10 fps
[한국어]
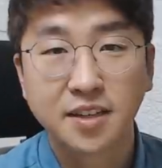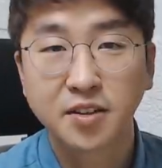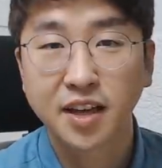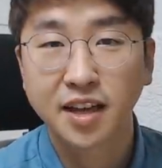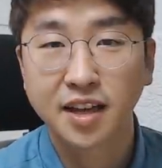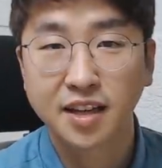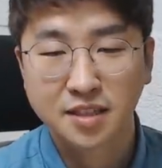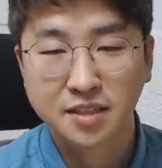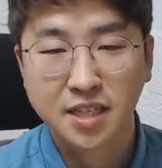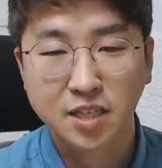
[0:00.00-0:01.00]

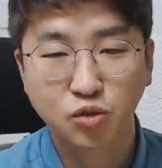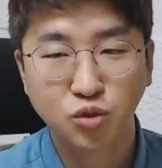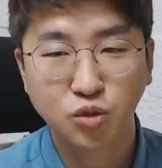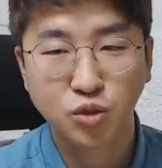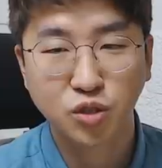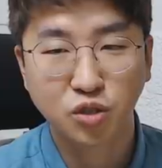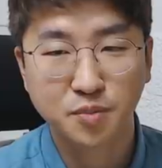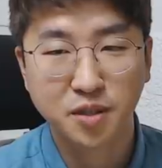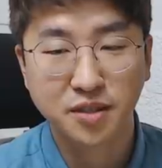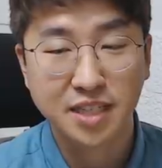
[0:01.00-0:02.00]
이렇게 사주를
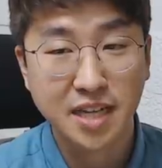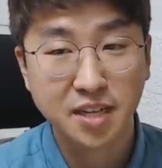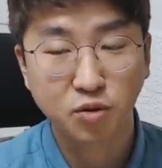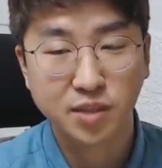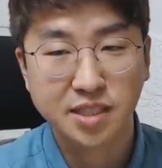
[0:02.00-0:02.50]
넣으면 내생료